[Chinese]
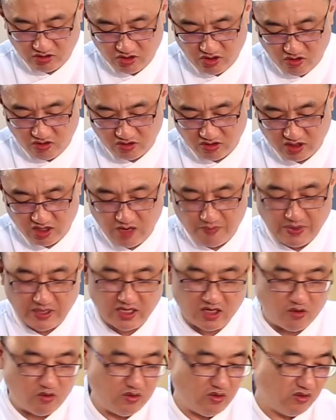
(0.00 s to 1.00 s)
用用一般
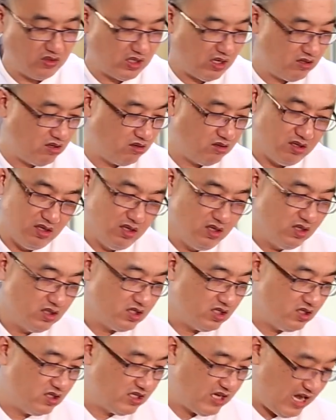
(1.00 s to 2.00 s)
的锅的红烧肉，
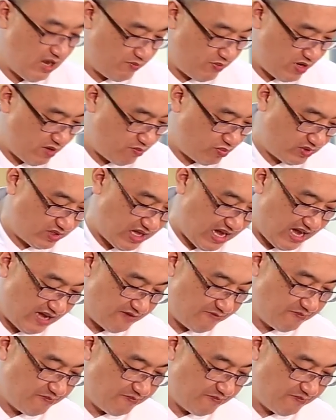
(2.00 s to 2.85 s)
其实差别不大